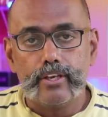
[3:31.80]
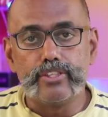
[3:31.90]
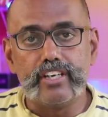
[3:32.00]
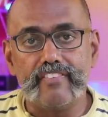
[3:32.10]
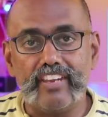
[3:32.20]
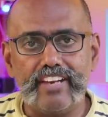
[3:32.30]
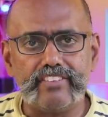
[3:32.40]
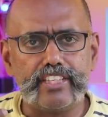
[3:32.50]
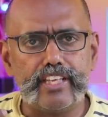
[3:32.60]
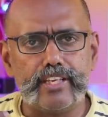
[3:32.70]
இதோட விலை
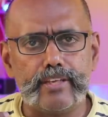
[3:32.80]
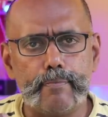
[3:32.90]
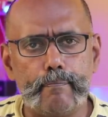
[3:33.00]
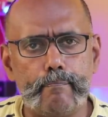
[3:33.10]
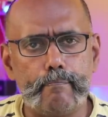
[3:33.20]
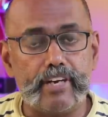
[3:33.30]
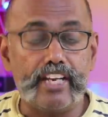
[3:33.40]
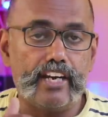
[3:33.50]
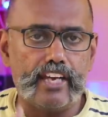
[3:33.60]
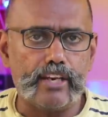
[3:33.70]
வந்து
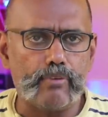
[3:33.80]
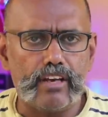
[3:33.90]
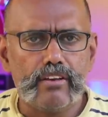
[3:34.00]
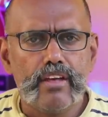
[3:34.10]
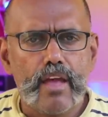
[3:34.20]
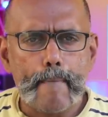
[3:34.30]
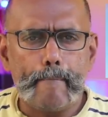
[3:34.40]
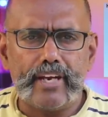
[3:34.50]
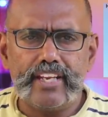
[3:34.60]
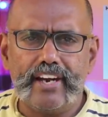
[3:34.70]
பன்னிரெண்டாயிரம் ரூபா
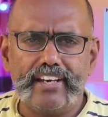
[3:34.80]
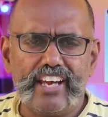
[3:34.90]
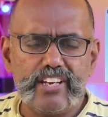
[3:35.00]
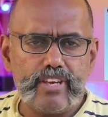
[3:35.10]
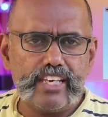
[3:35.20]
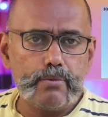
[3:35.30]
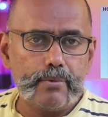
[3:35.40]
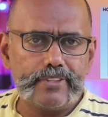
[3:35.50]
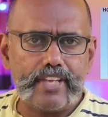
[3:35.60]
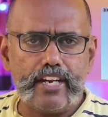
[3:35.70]
பன்னிரெண்டாயிரம் ரூபாய்க்கு
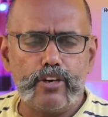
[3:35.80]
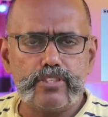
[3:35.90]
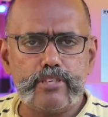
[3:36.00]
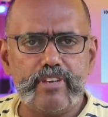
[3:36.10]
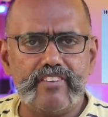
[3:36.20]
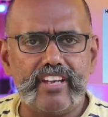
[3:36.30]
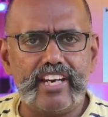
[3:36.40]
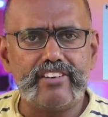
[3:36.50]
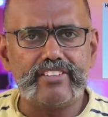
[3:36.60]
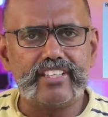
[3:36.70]
ஒரு தேர்ட்டி டூ ஜிபி
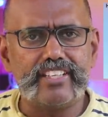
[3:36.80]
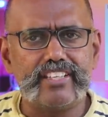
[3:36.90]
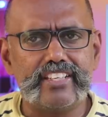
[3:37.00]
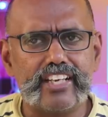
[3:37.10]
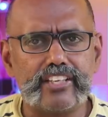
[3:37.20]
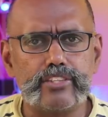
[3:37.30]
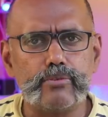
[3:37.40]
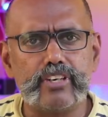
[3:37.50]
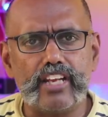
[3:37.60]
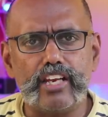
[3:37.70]
வேரியண்ட் வந்து எனக்கு வந்து
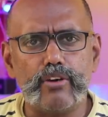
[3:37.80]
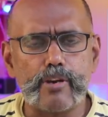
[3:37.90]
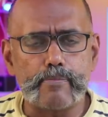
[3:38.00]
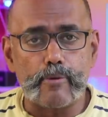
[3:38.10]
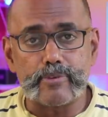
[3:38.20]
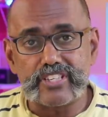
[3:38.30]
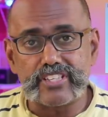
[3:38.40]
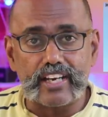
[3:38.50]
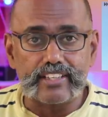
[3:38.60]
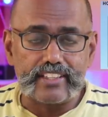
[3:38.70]
ஒரு நல்ல ஒரு
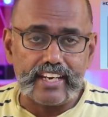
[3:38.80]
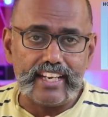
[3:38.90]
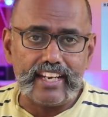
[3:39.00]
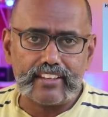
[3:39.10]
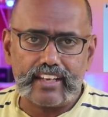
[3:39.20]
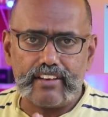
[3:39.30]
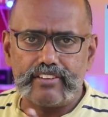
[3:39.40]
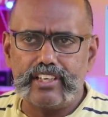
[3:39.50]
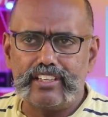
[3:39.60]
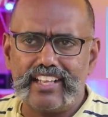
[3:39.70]
ப்ரொபசிஷனாக தெரியல ஏன்னா
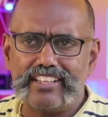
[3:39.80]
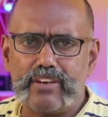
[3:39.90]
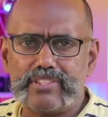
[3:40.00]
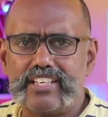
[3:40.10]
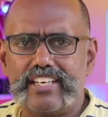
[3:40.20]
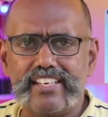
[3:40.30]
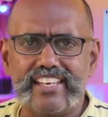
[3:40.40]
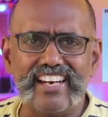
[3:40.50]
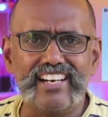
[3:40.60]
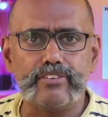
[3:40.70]
வந்து டென் தௌசண்ட்க்கு
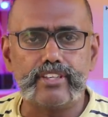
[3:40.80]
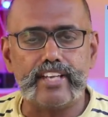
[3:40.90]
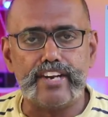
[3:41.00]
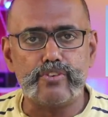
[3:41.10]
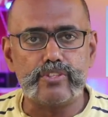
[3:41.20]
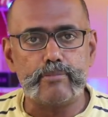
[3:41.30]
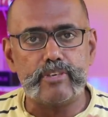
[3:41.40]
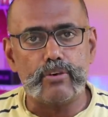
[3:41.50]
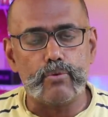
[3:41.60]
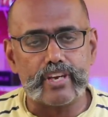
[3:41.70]
கீழே ஒரு தேர்ட்டி டூ
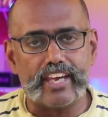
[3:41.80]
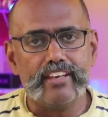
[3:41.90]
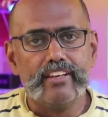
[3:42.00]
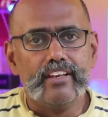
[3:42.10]
ஜிபினா ஓகே